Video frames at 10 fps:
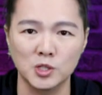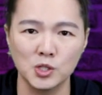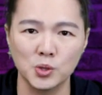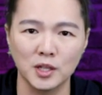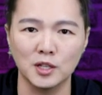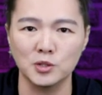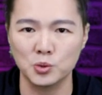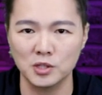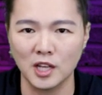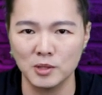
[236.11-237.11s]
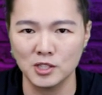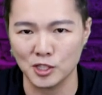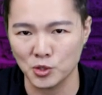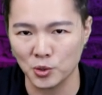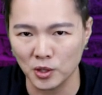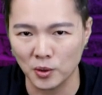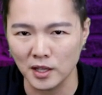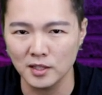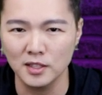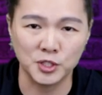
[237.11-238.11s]
今天穿的就是他们其中一款，
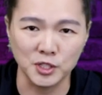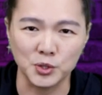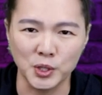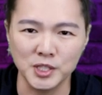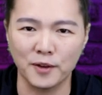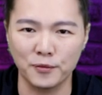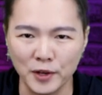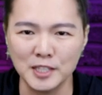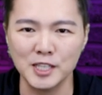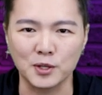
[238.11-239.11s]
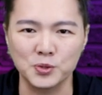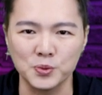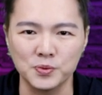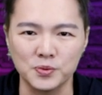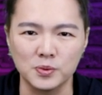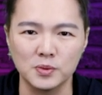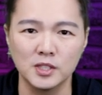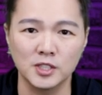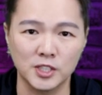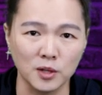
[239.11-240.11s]
真的穿起来非常舒服。
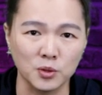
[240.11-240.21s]
想要